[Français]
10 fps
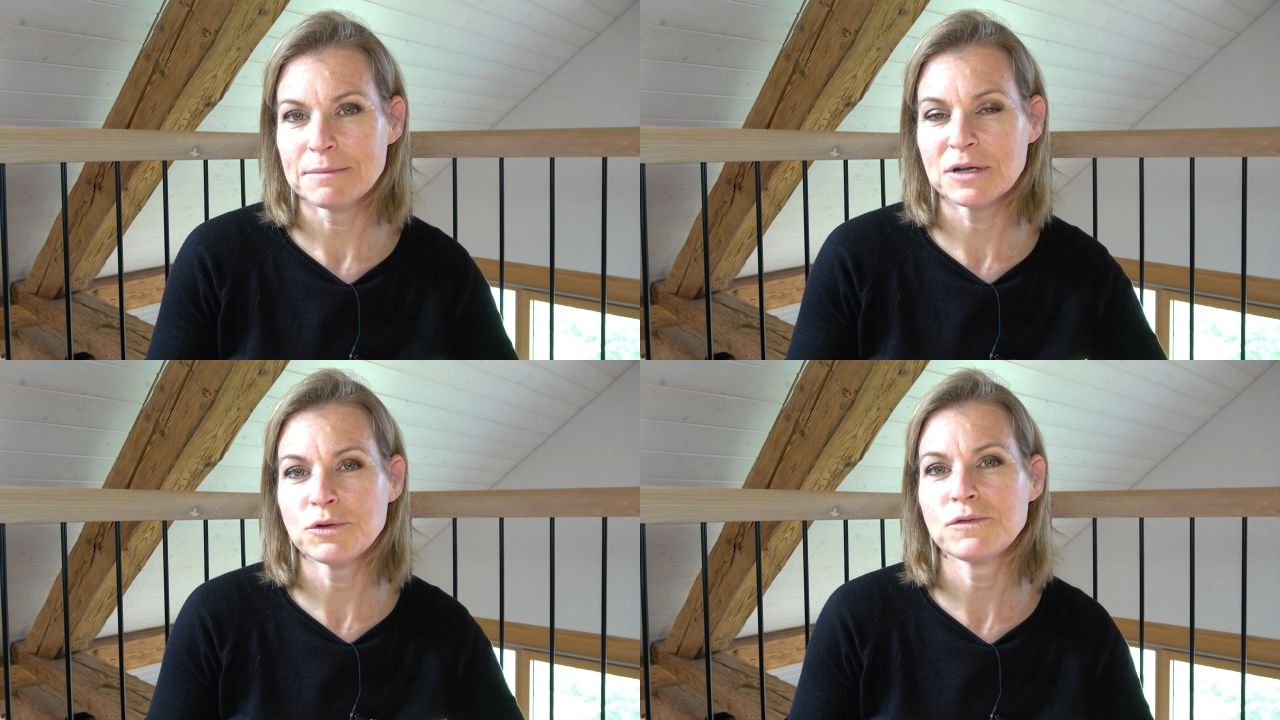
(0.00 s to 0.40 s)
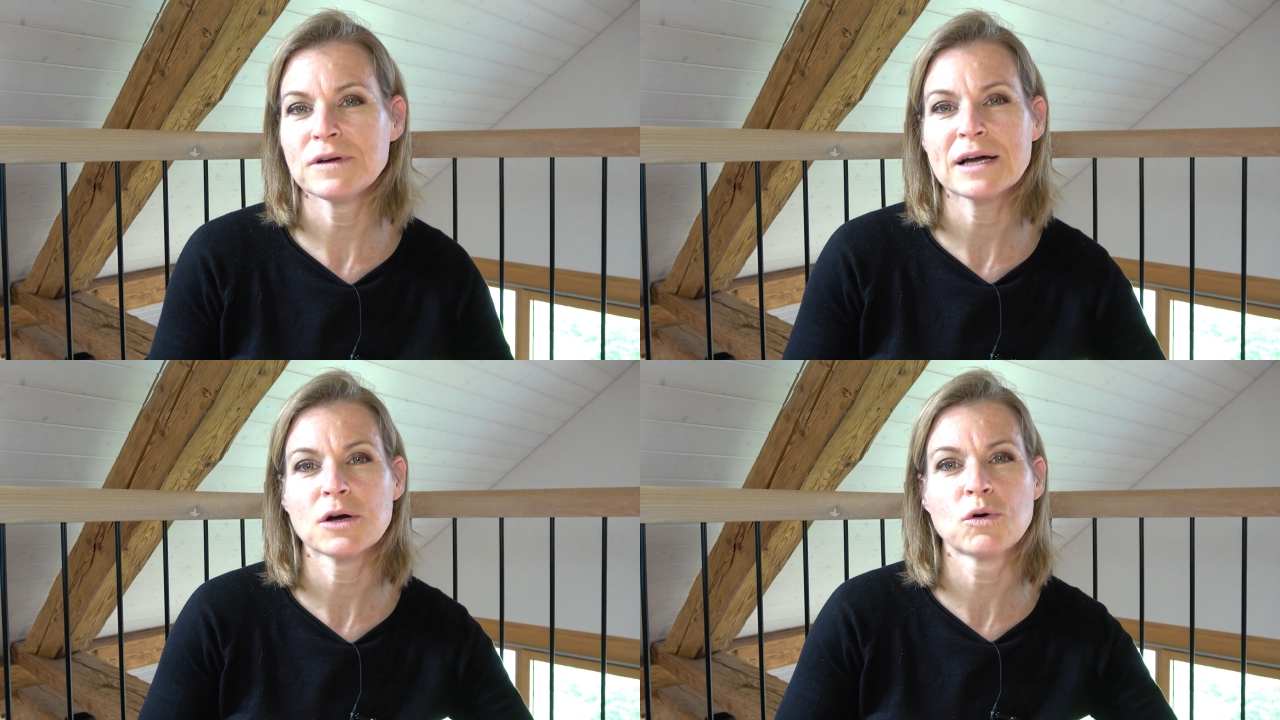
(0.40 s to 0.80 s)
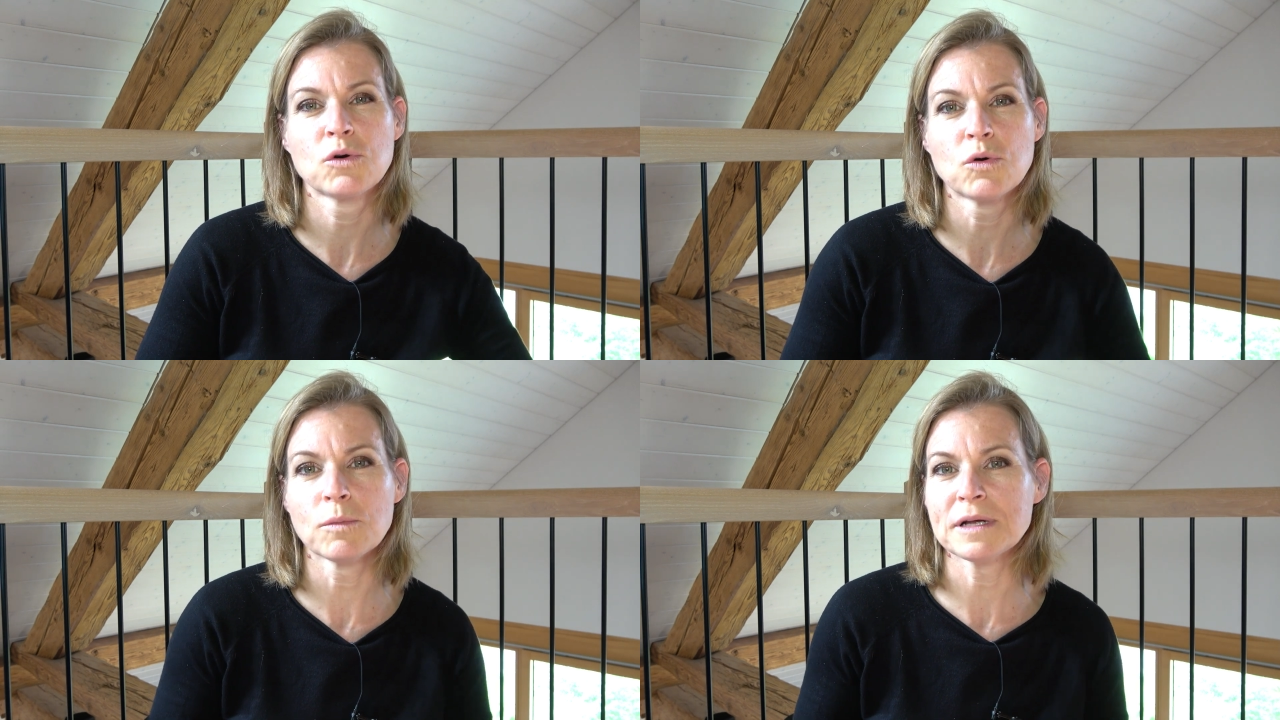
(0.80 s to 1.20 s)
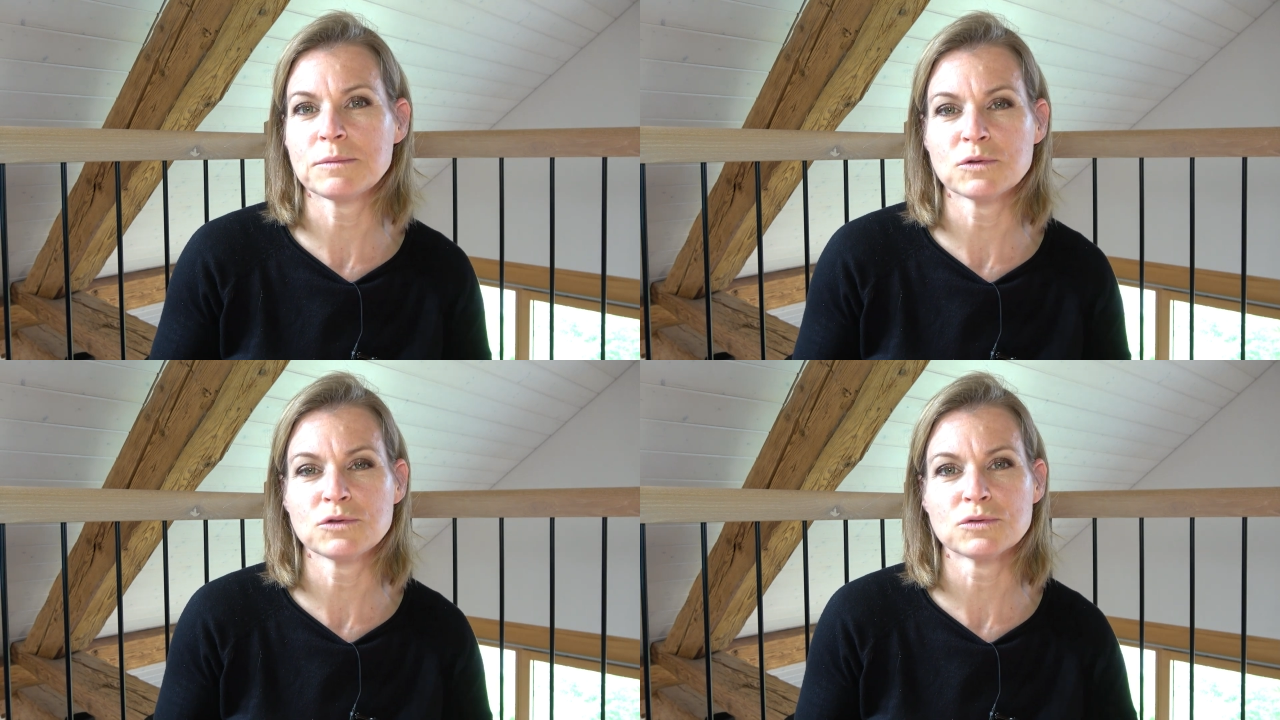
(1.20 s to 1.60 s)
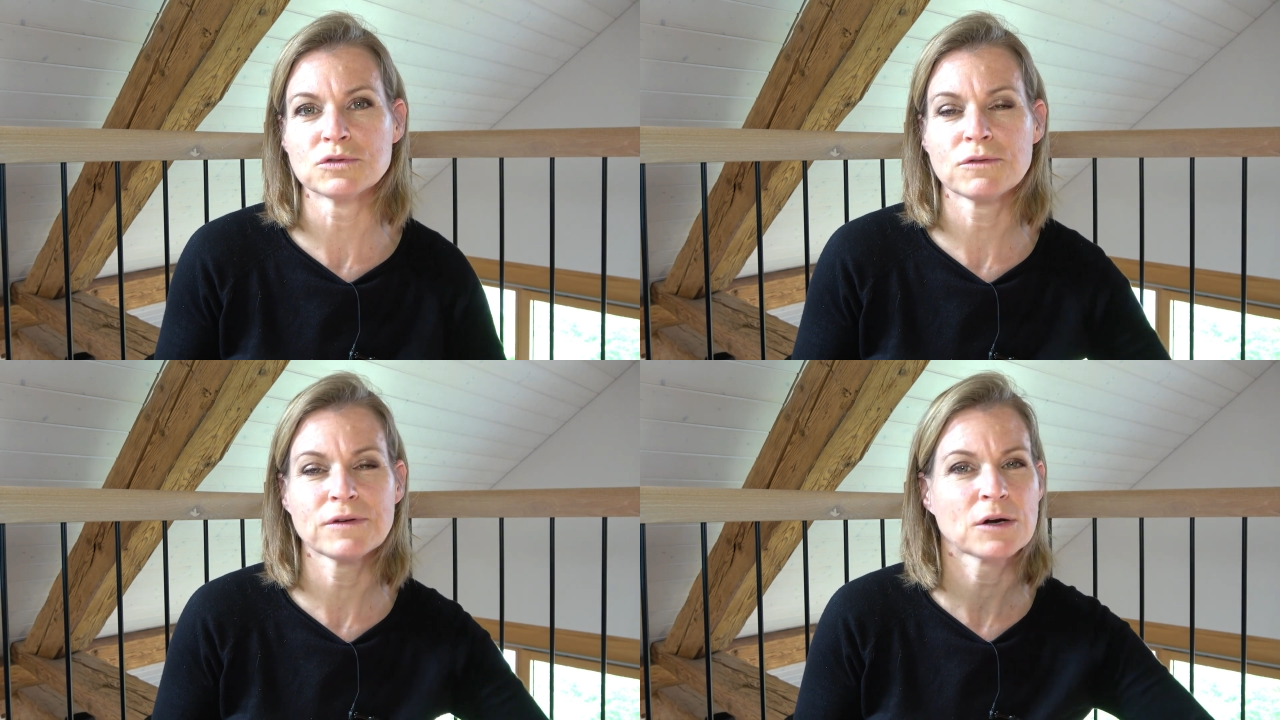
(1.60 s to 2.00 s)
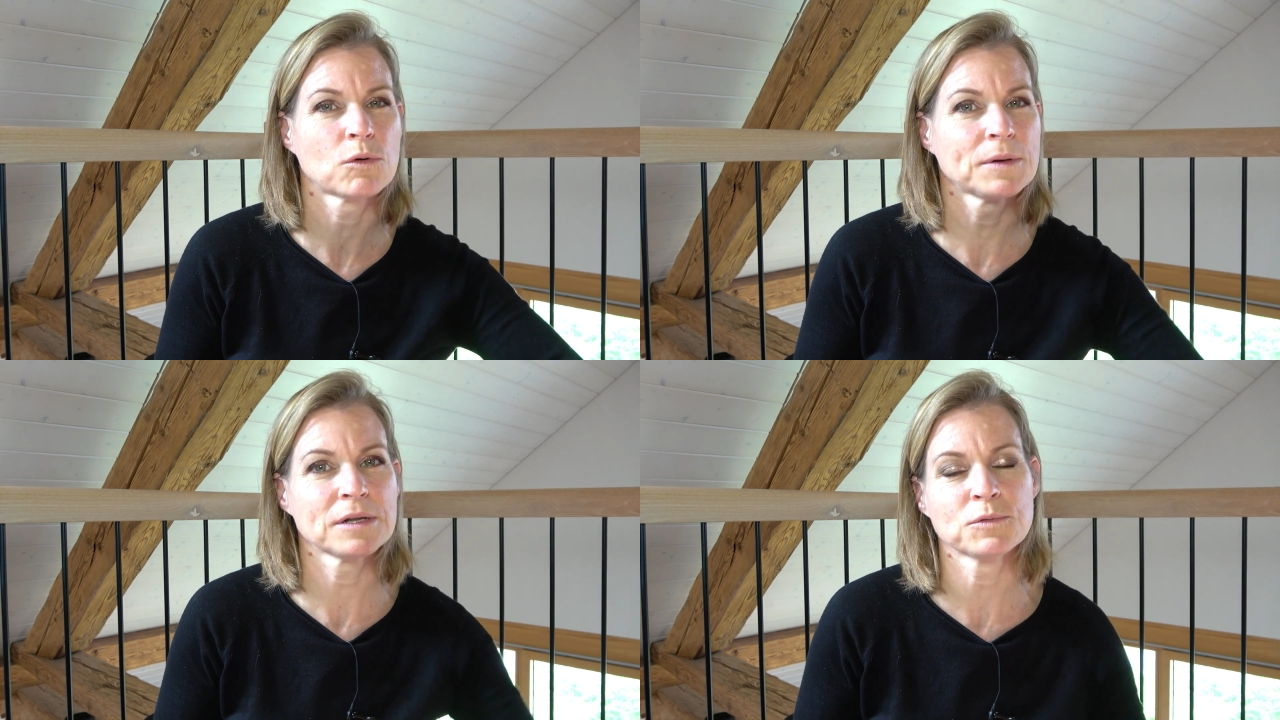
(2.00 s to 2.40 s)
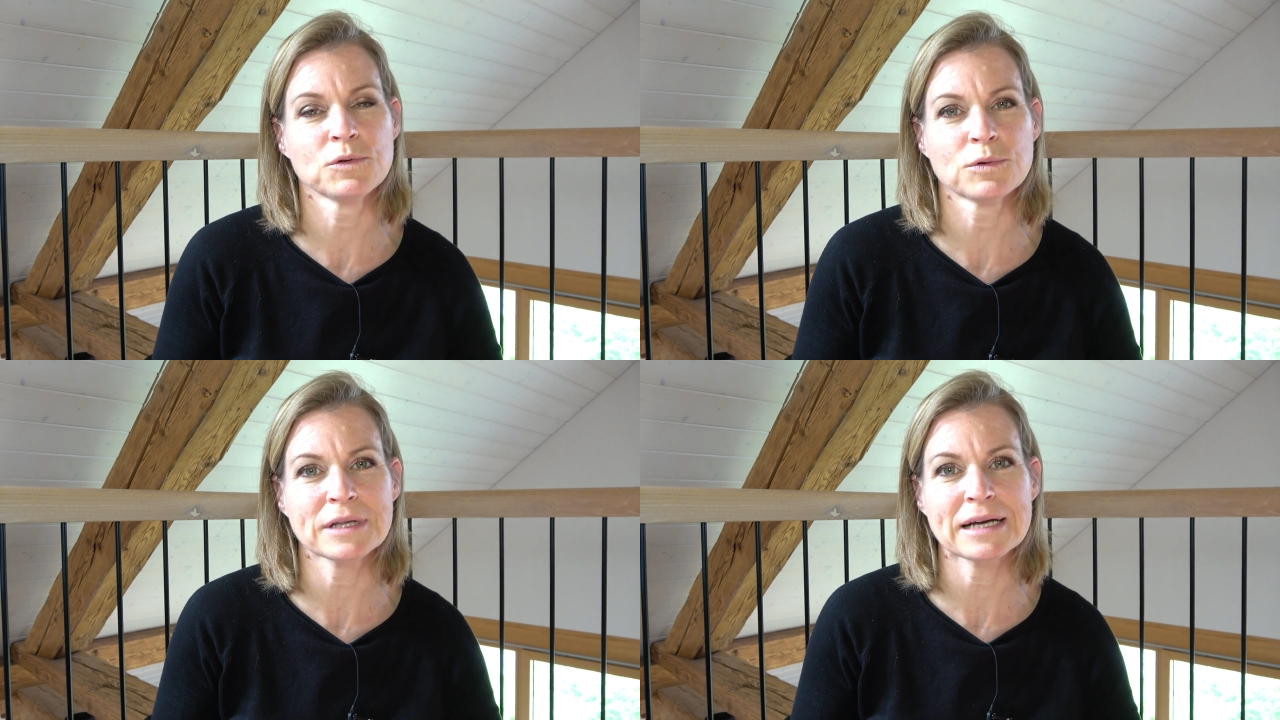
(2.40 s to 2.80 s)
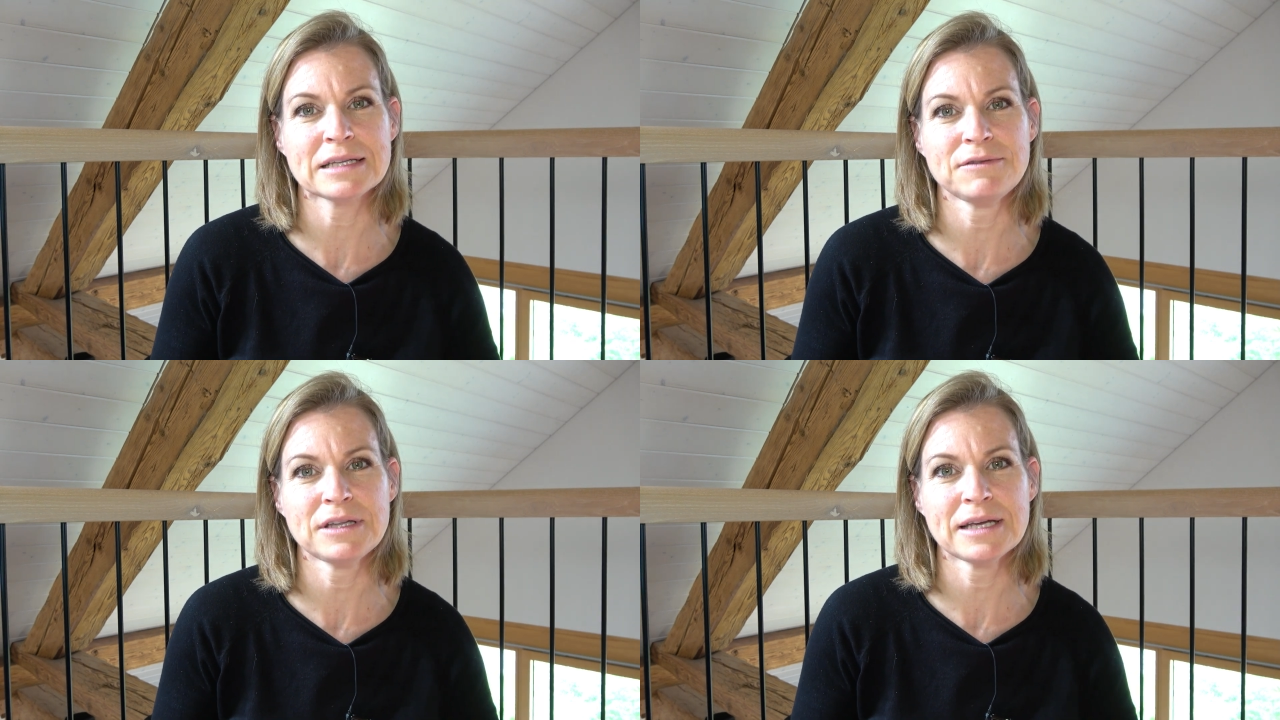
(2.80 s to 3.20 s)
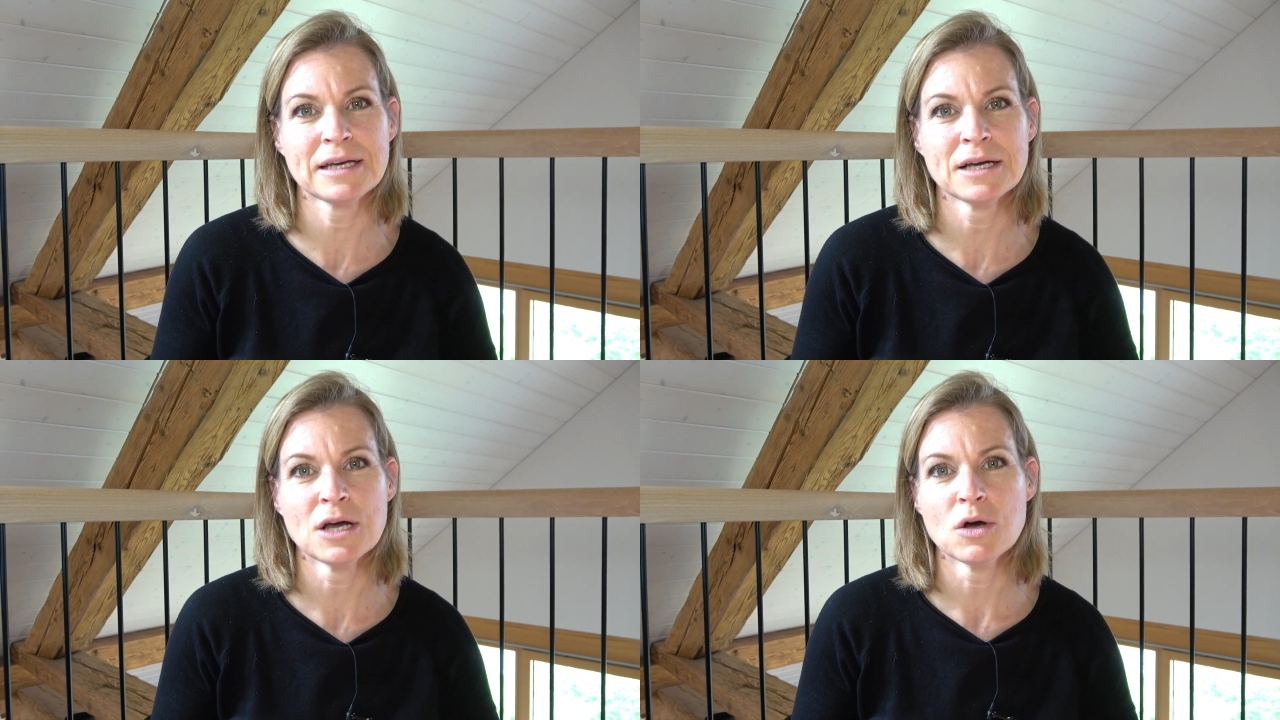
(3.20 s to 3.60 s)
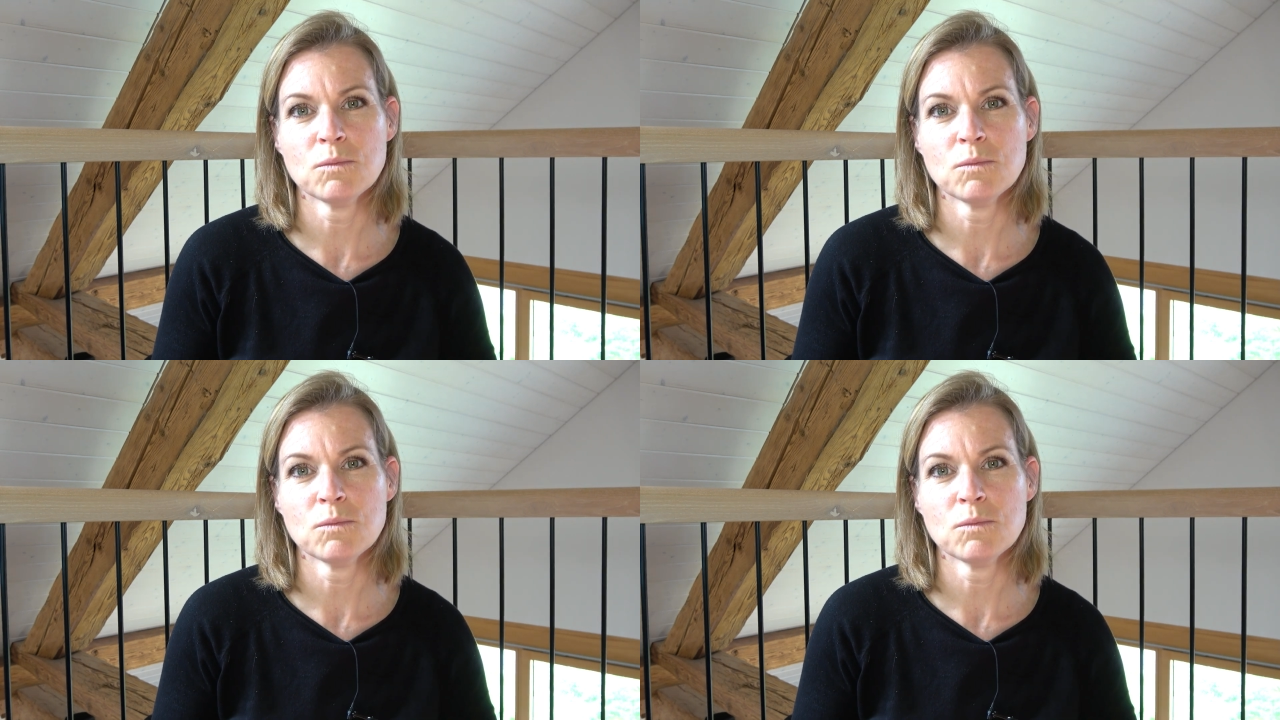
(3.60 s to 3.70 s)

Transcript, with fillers: ben, de faire complètement autre chose, de faire complètement une autre activité